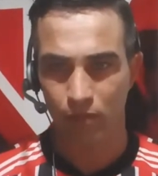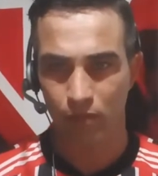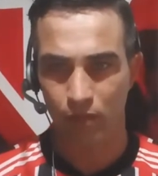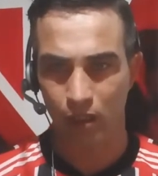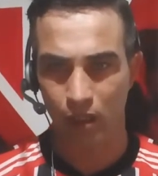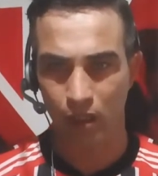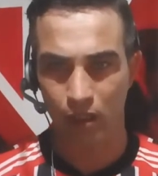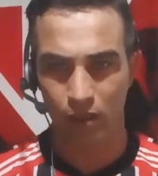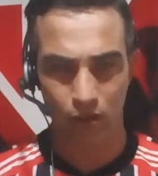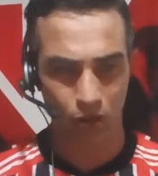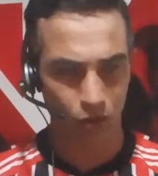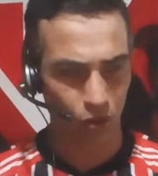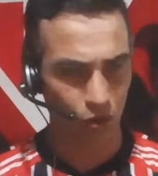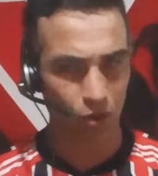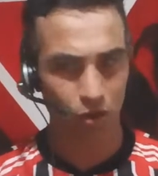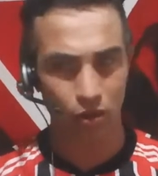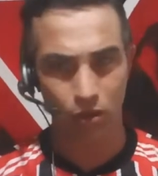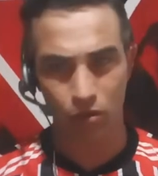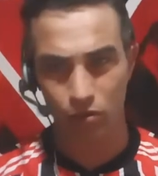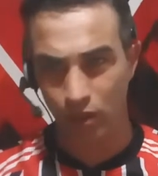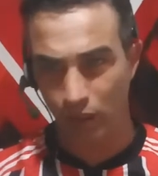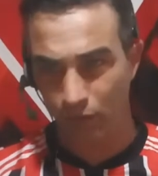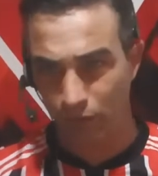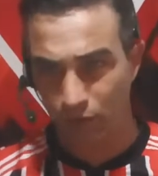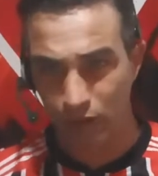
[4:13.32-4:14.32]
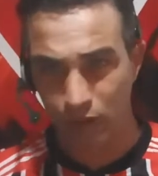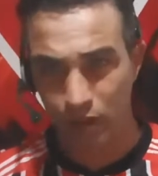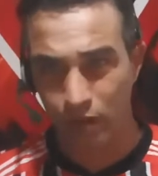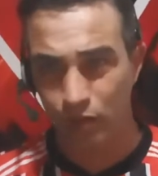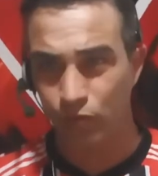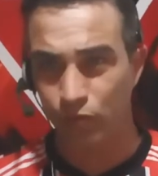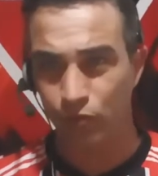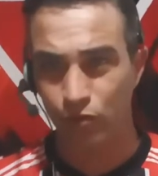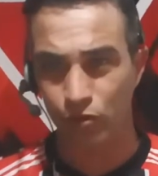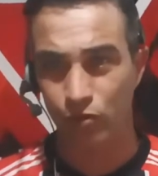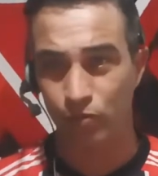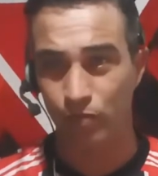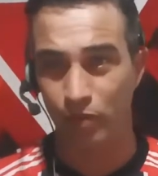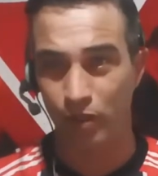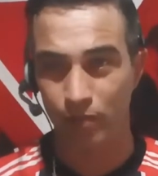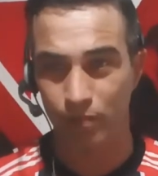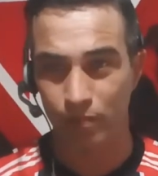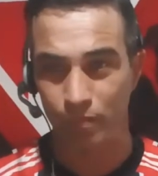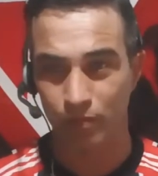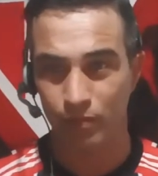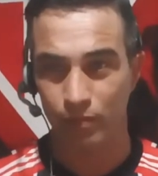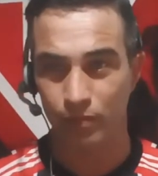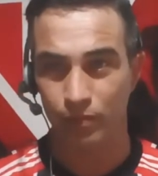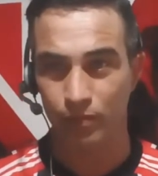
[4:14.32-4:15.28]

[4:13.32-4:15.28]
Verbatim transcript: Né? Eu tava nervoso mesmo.